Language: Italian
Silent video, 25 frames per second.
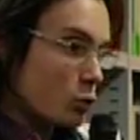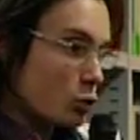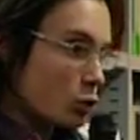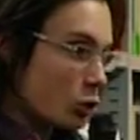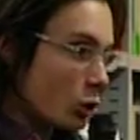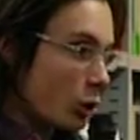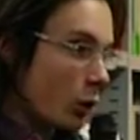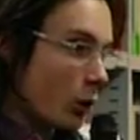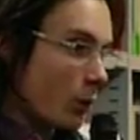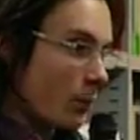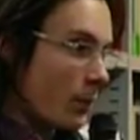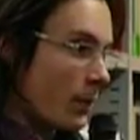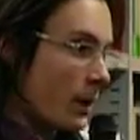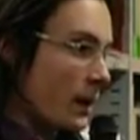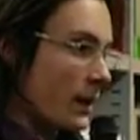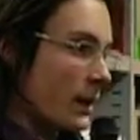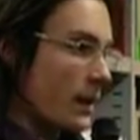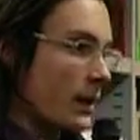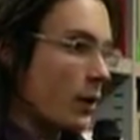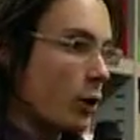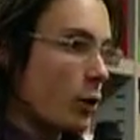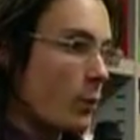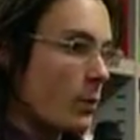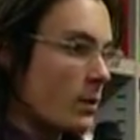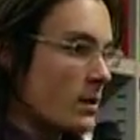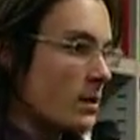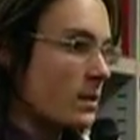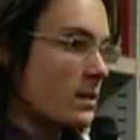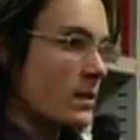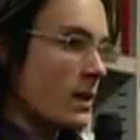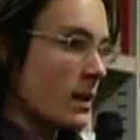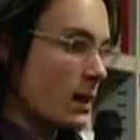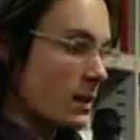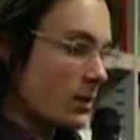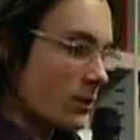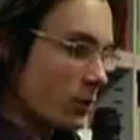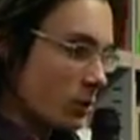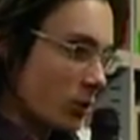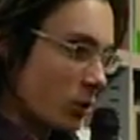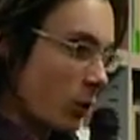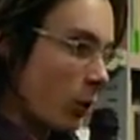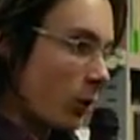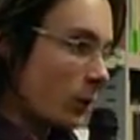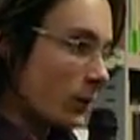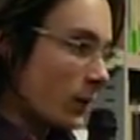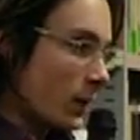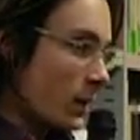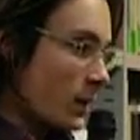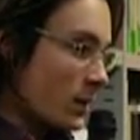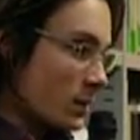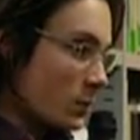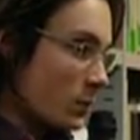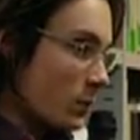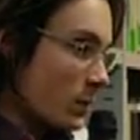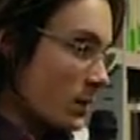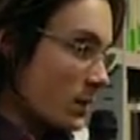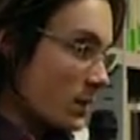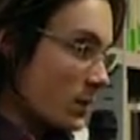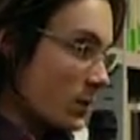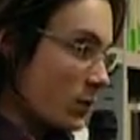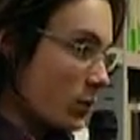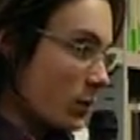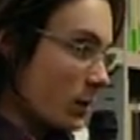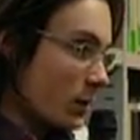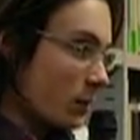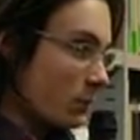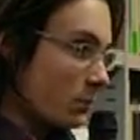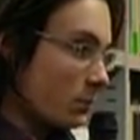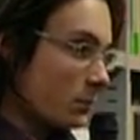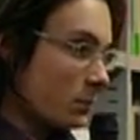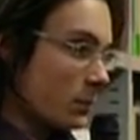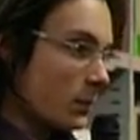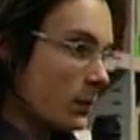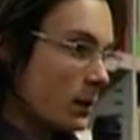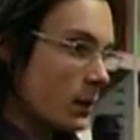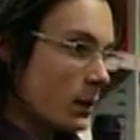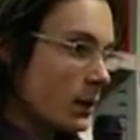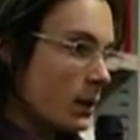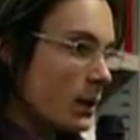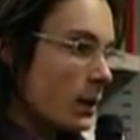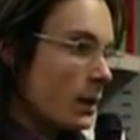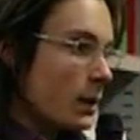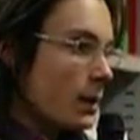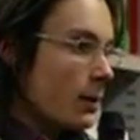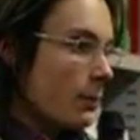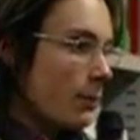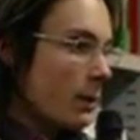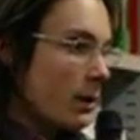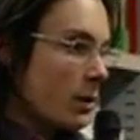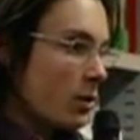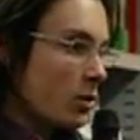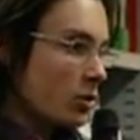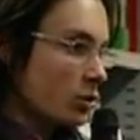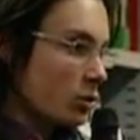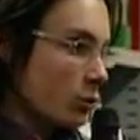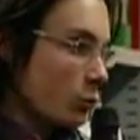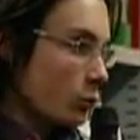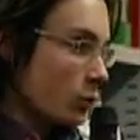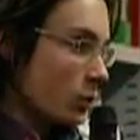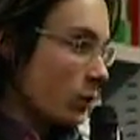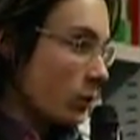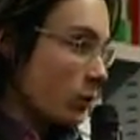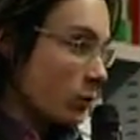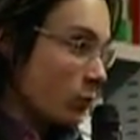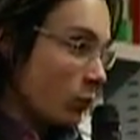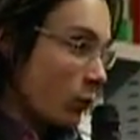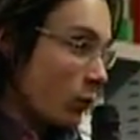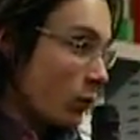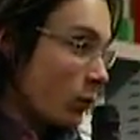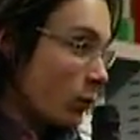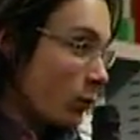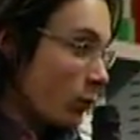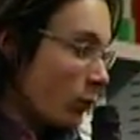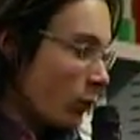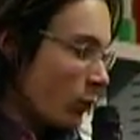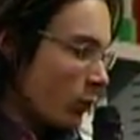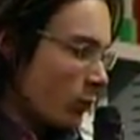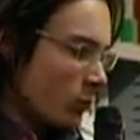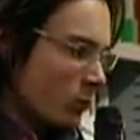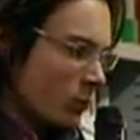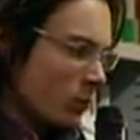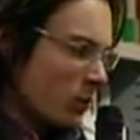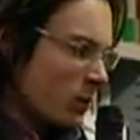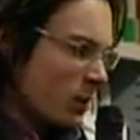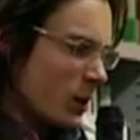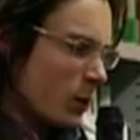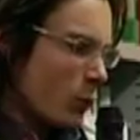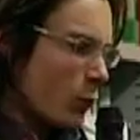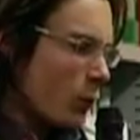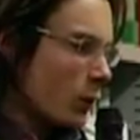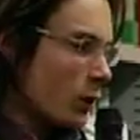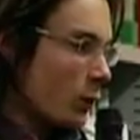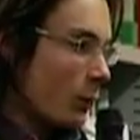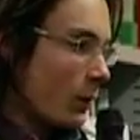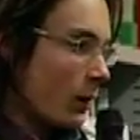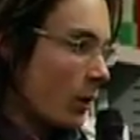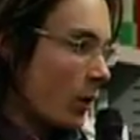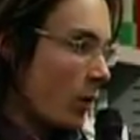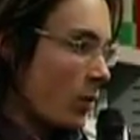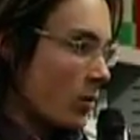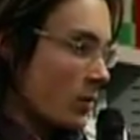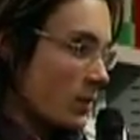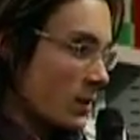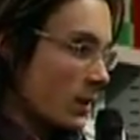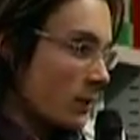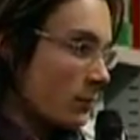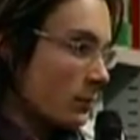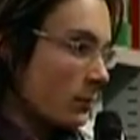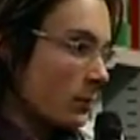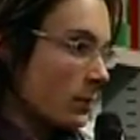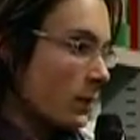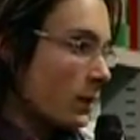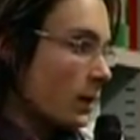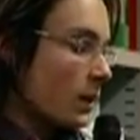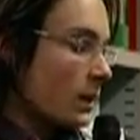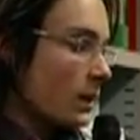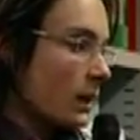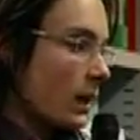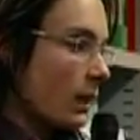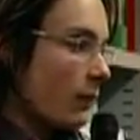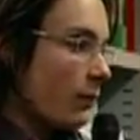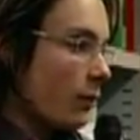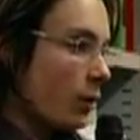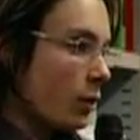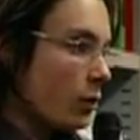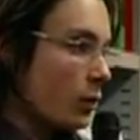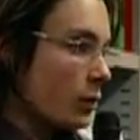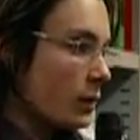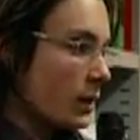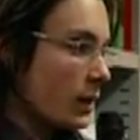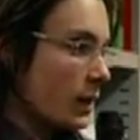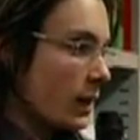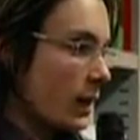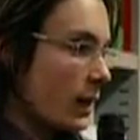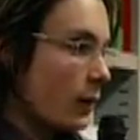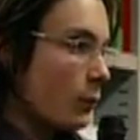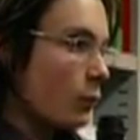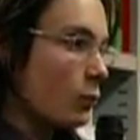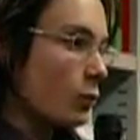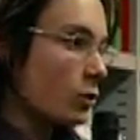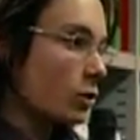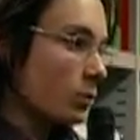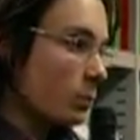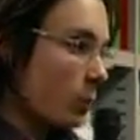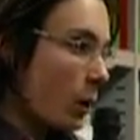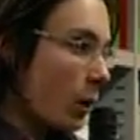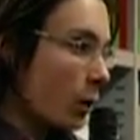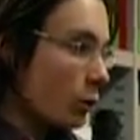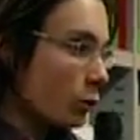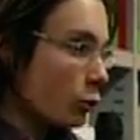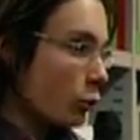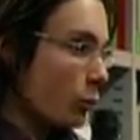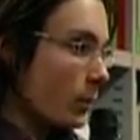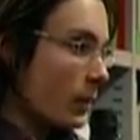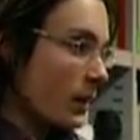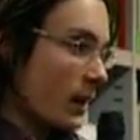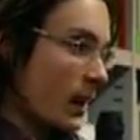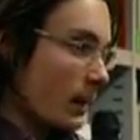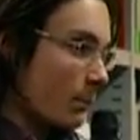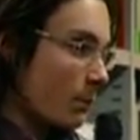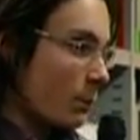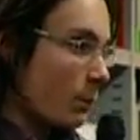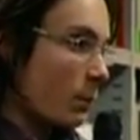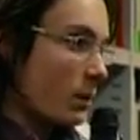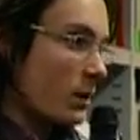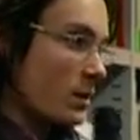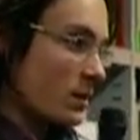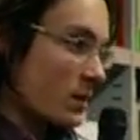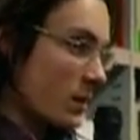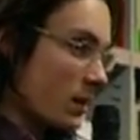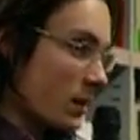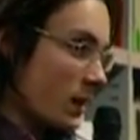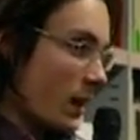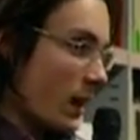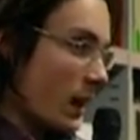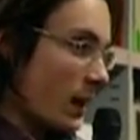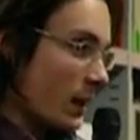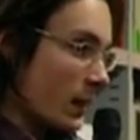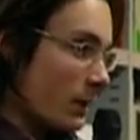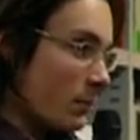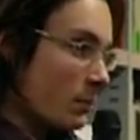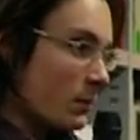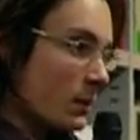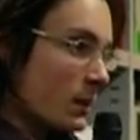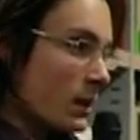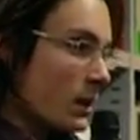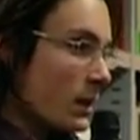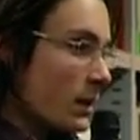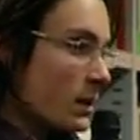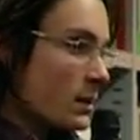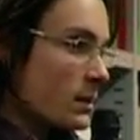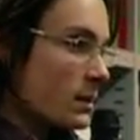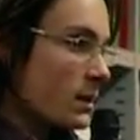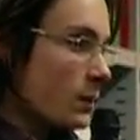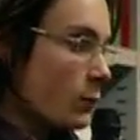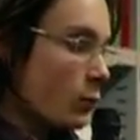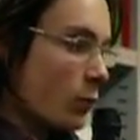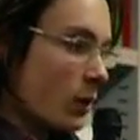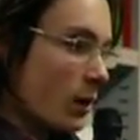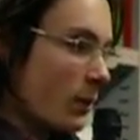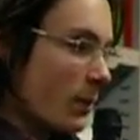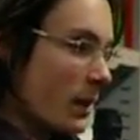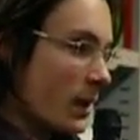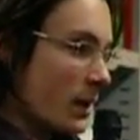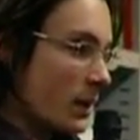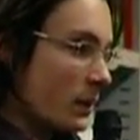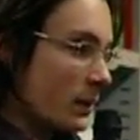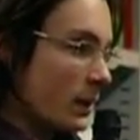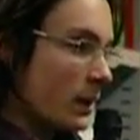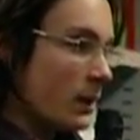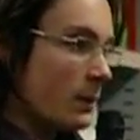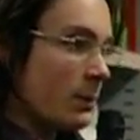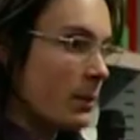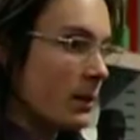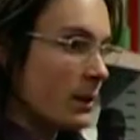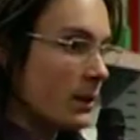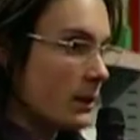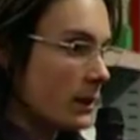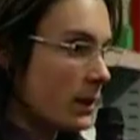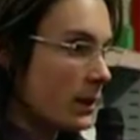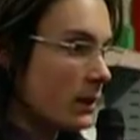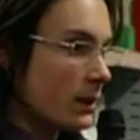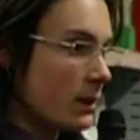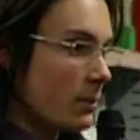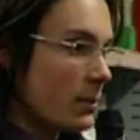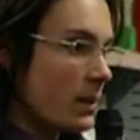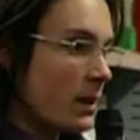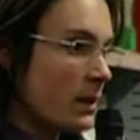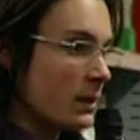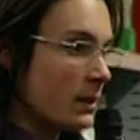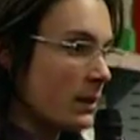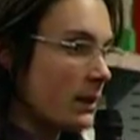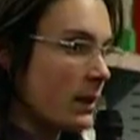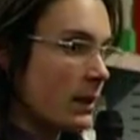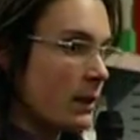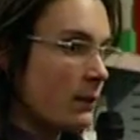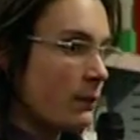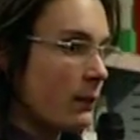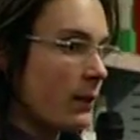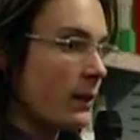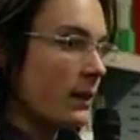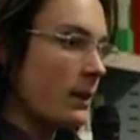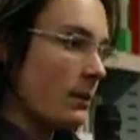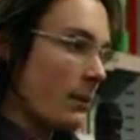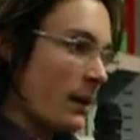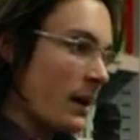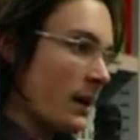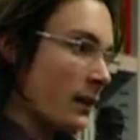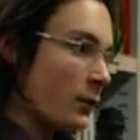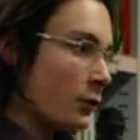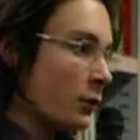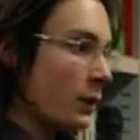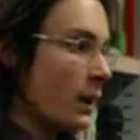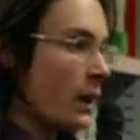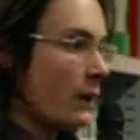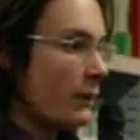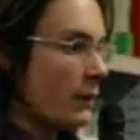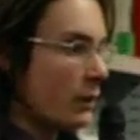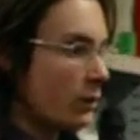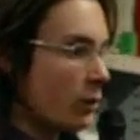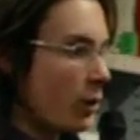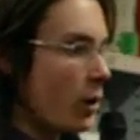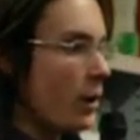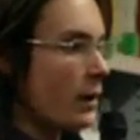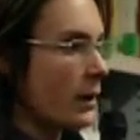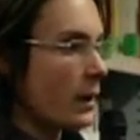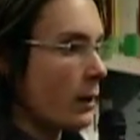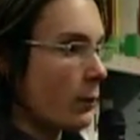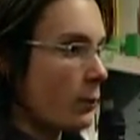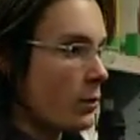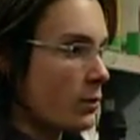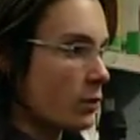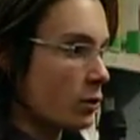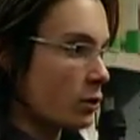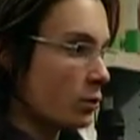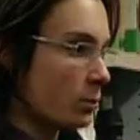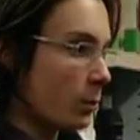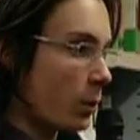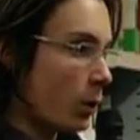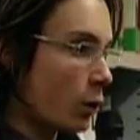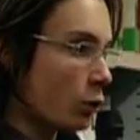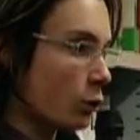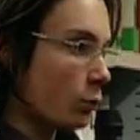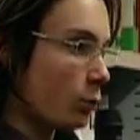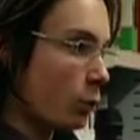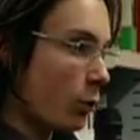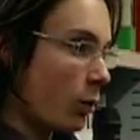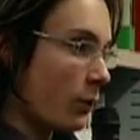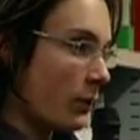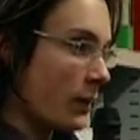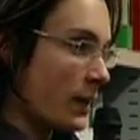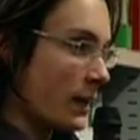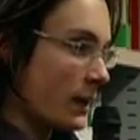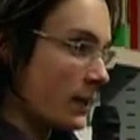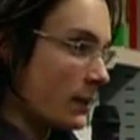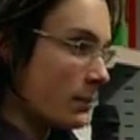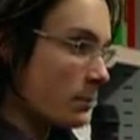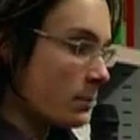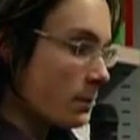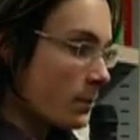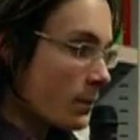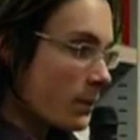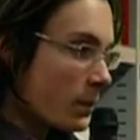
so bene come si sia risolta la situazione però sono, sono eh, sicuro di una cosa, che i valori che uno sport come il rugby può insegnare, sicuramente indipendentemente dai fallimenti o dalle vittorie che questo sport può avere,